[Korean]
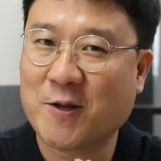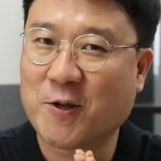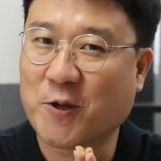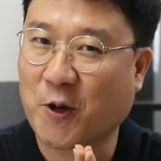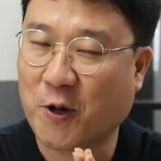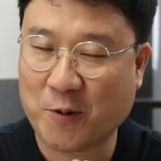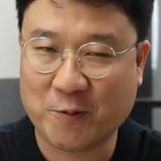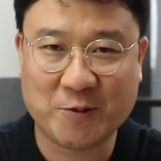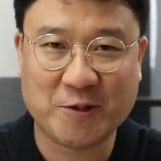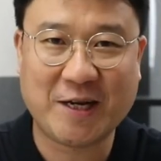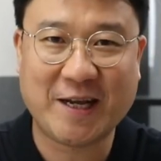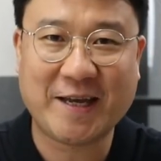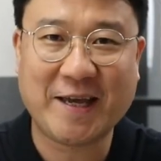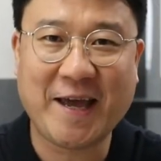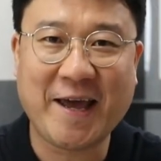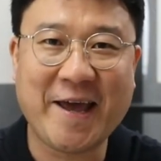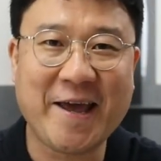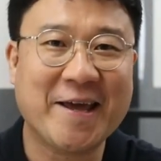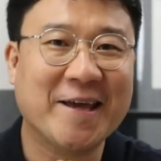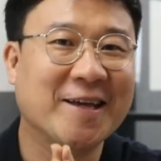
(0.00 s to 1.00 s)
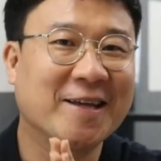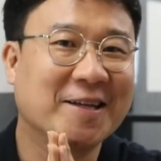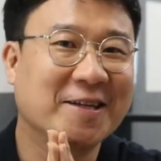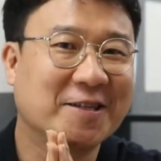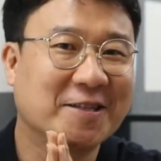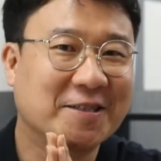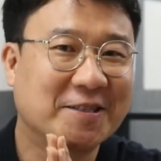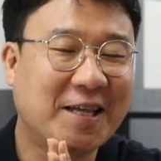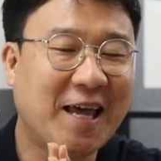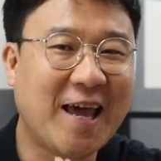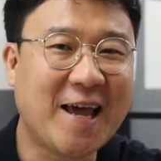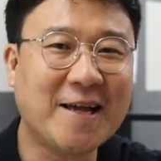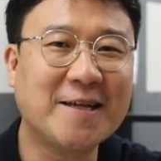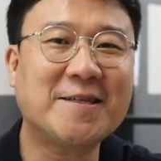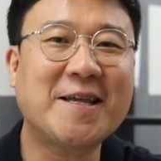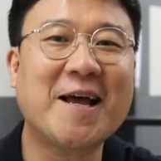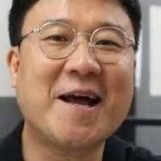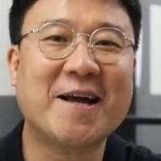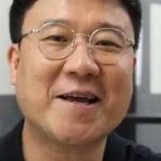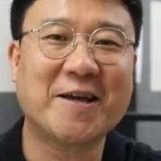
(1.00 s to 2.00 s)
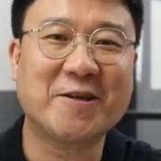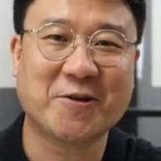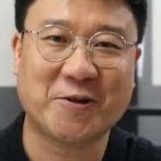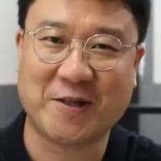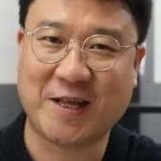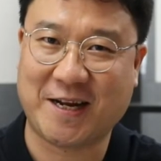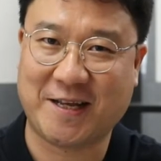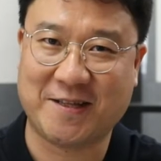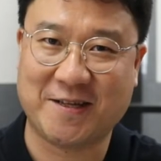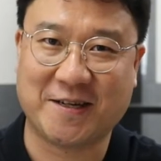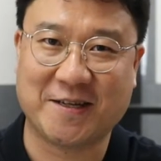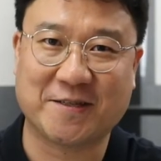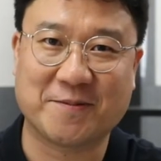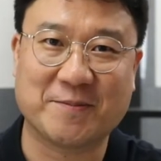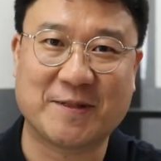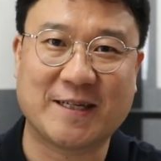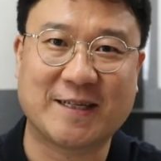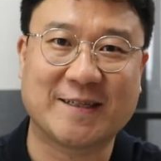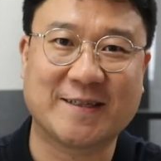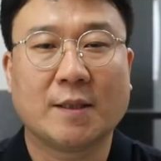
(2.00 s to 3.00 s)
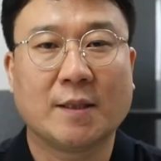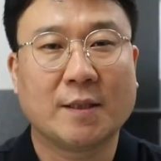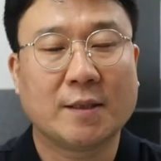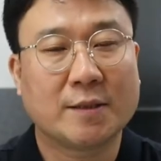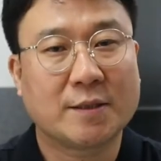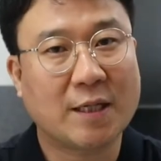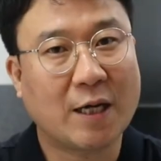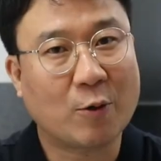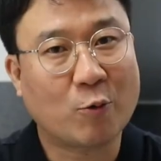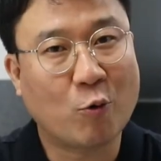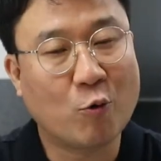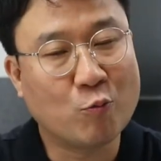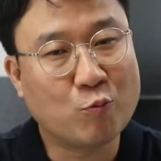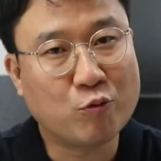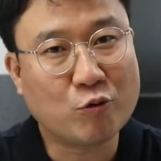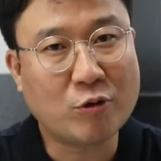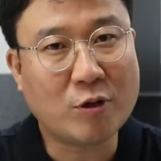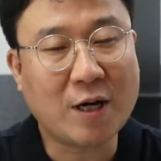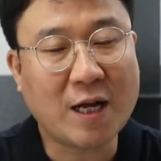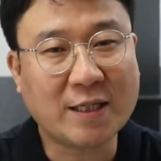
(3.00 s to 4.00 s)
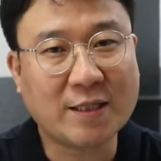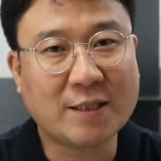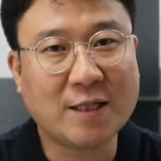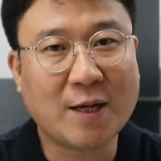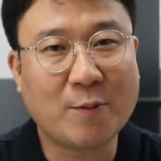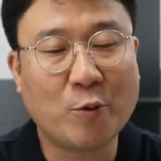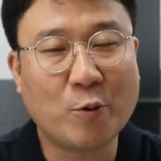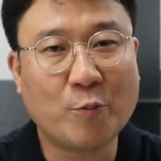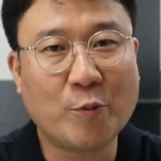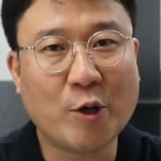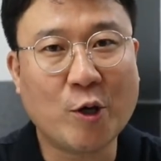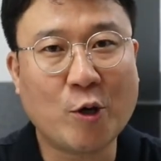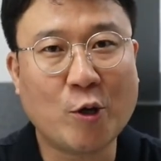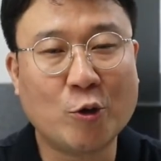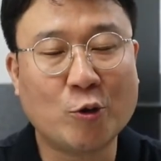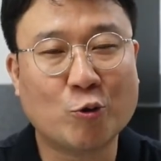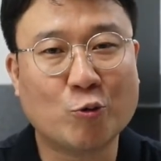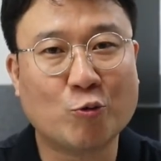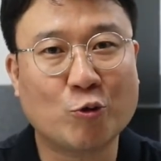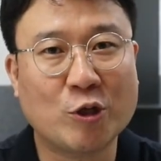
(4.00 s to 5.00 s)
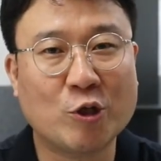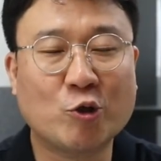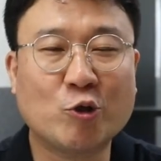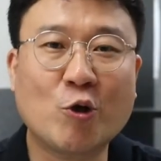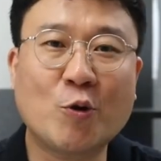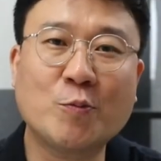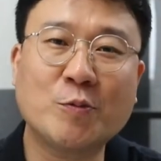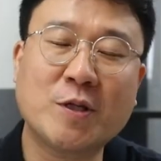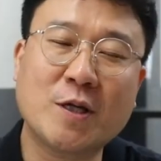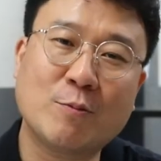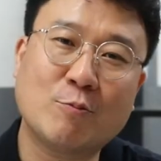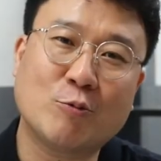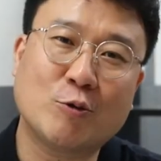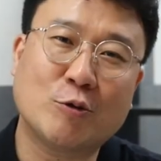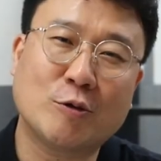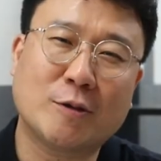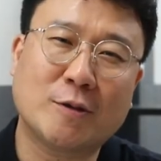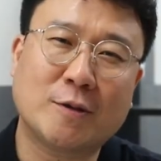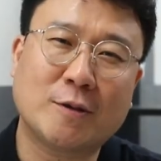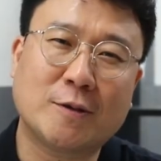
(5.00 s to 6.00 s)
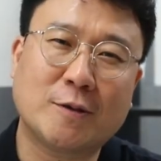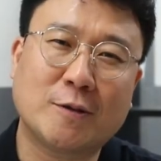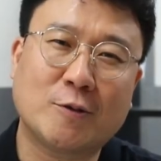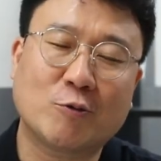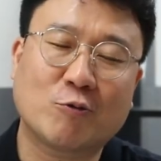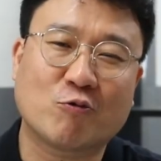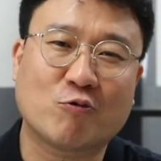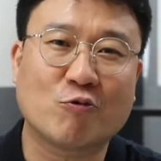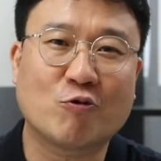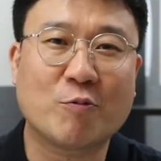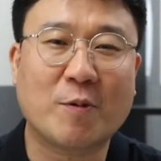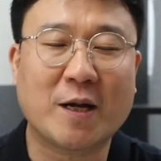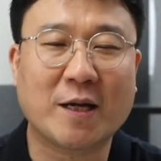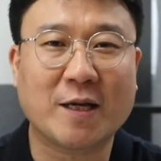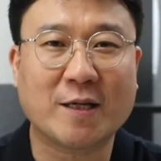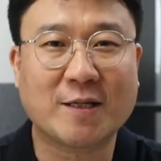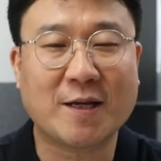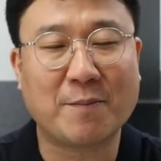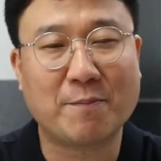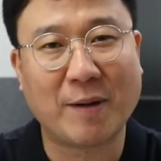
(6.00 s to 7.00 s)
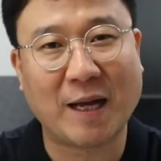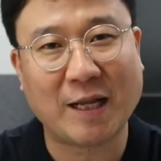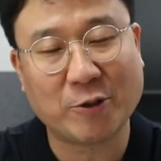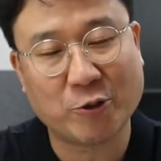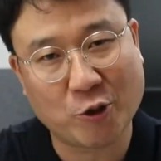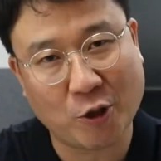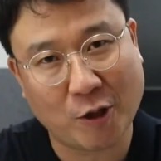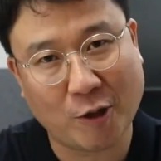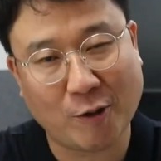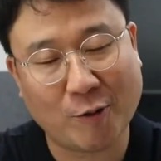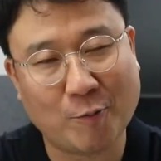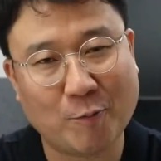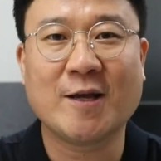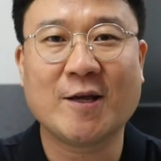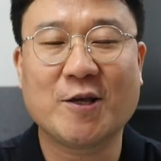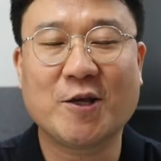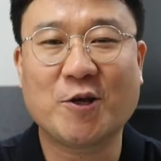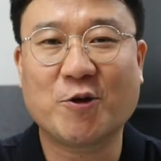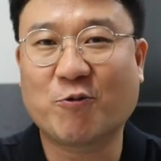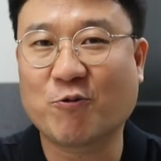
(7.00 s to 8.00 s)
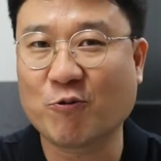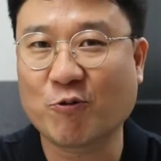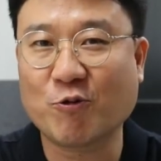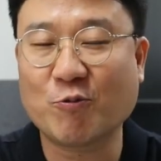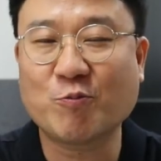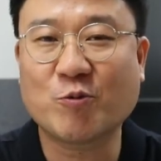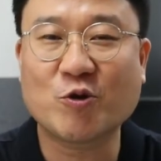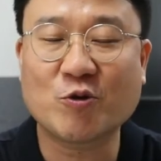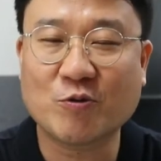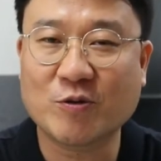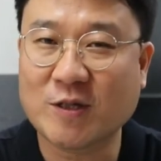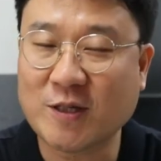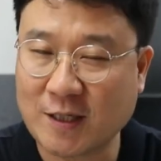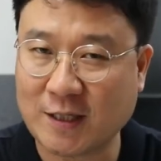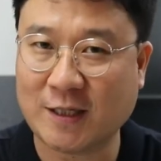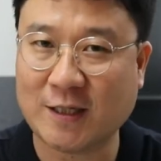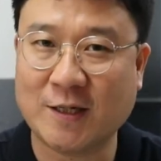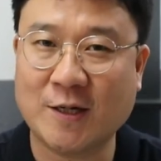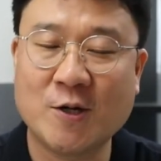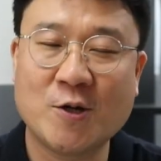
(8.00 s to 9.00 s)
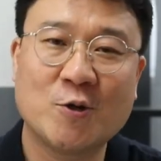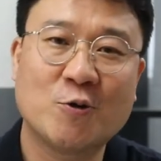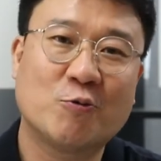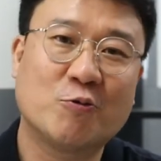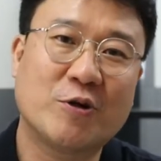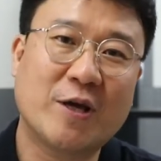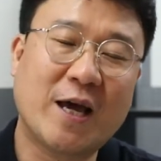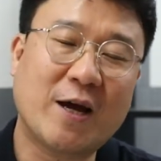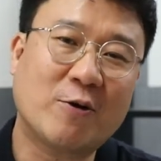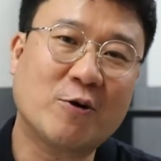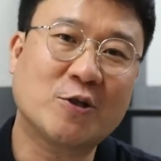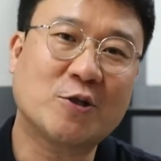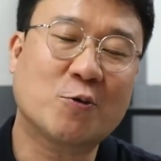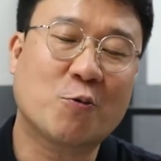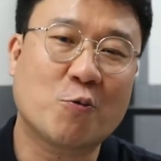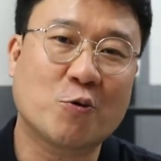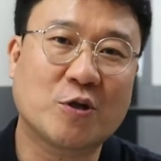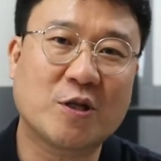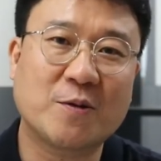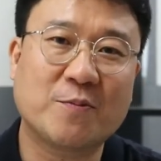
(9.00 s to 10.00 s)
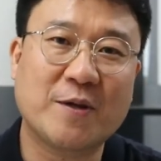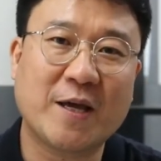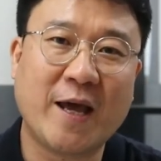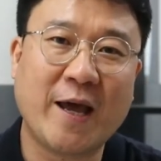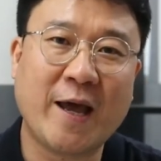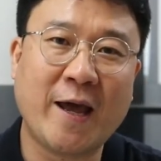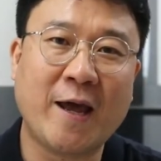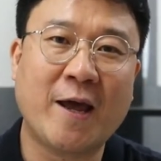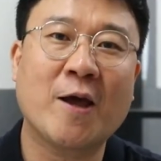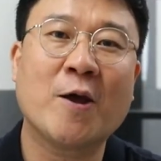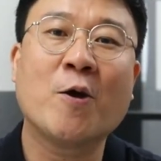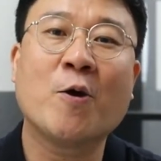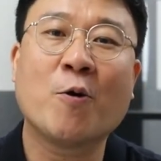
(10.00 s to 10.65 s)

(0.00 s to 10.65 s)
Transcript: 여러분들에게 생생하게 전달해 드리겠습니다. 자 공부를 하시다 보면 우리 수험생분들은 궁금한 게 참 많죠. 이 궁금증을 우리 해커스 공TV에